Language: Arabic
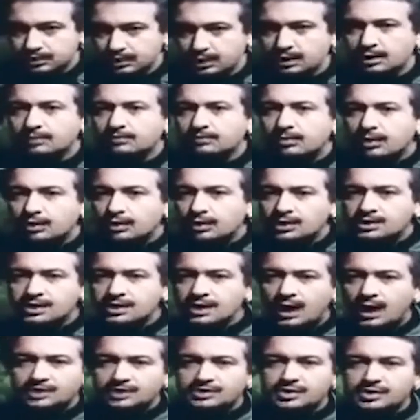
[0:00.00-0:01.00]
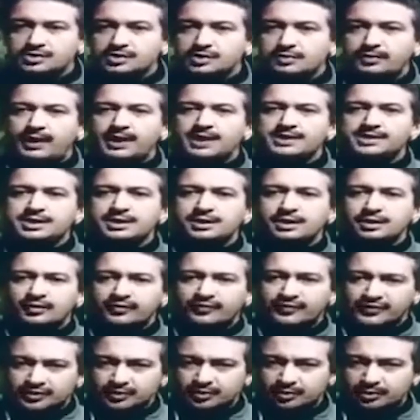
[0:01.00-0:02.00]
بكرة الساعة 10 الصبح هستناكم في
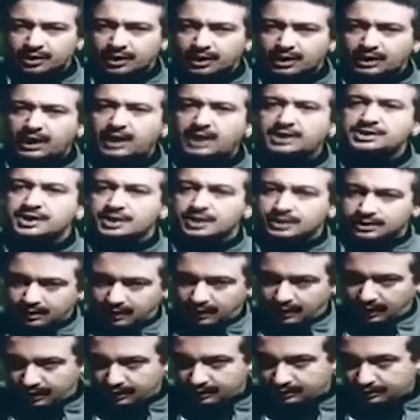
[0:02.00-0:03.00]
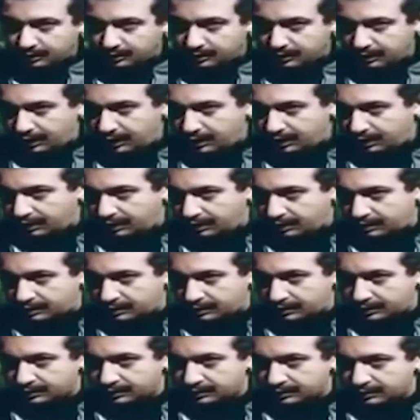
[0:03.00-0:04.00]
الدكان عشان نخطط حركتنا
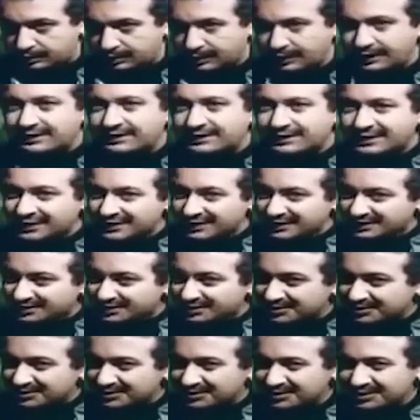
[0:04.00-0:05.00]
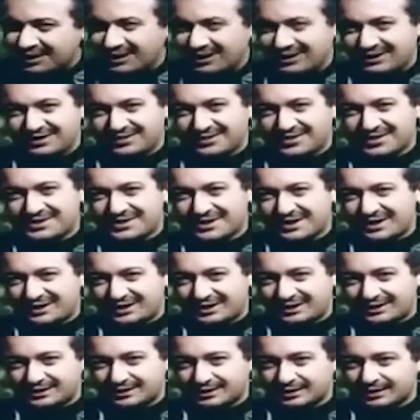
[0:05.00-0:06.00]
جيتوا أهلا وسهلا
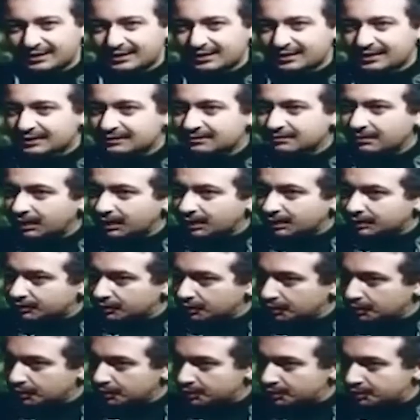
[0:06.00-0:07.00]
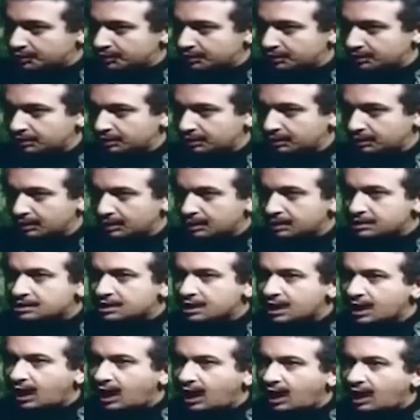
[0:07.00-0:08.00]
ما جيتوش
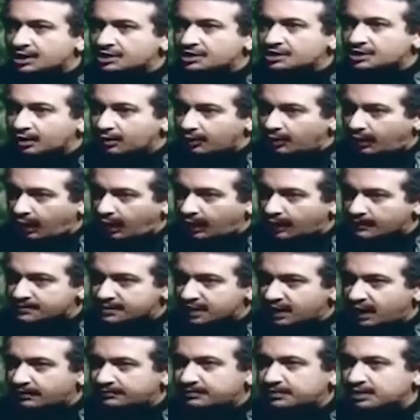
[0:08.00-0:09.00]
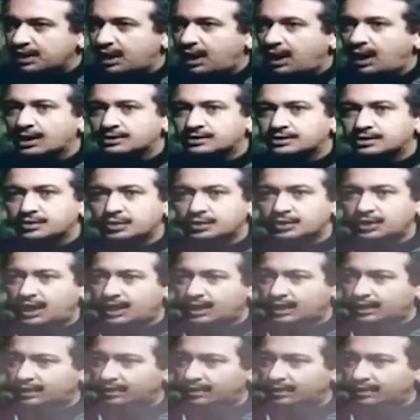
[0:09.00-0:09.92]
الساعة 10 و5 هبتدي أخطط وأتحرك